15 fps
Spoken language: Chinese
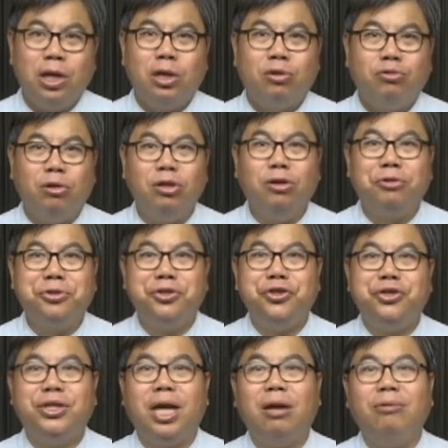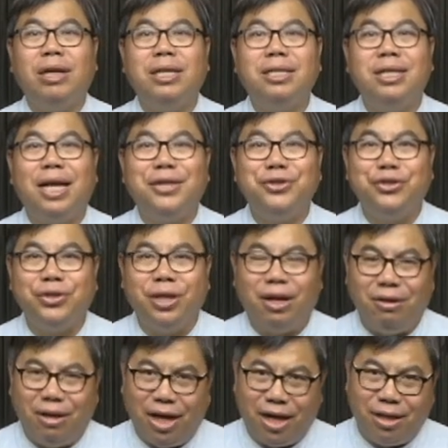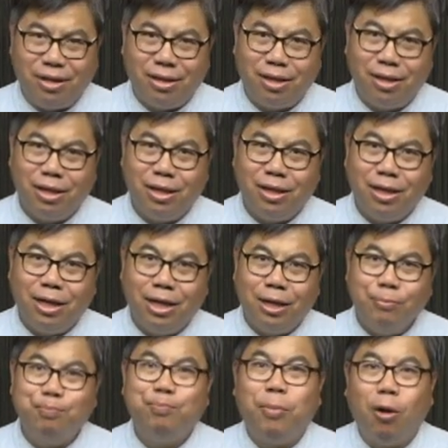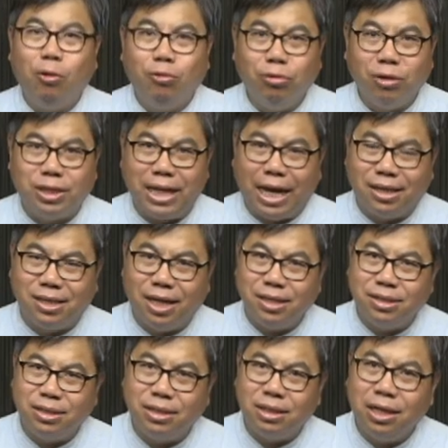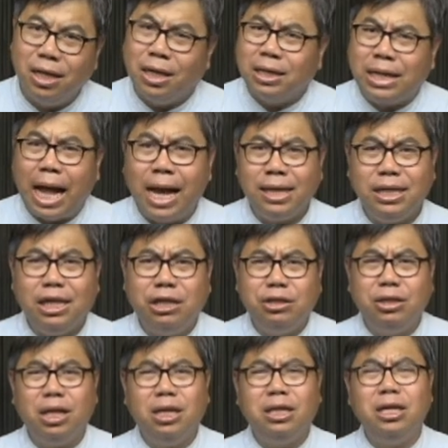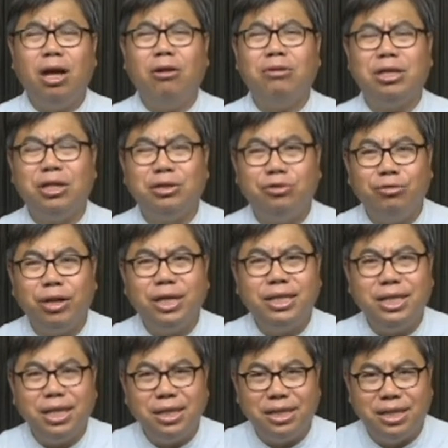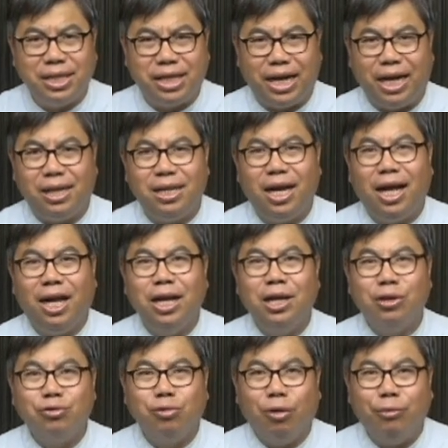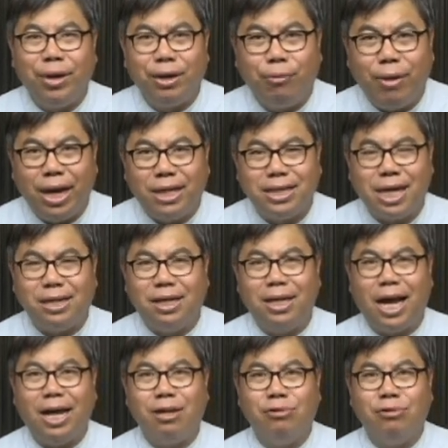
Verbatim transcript: 所有自称为先知的人，包括假先知，他一定要以最近前的所谓外在的态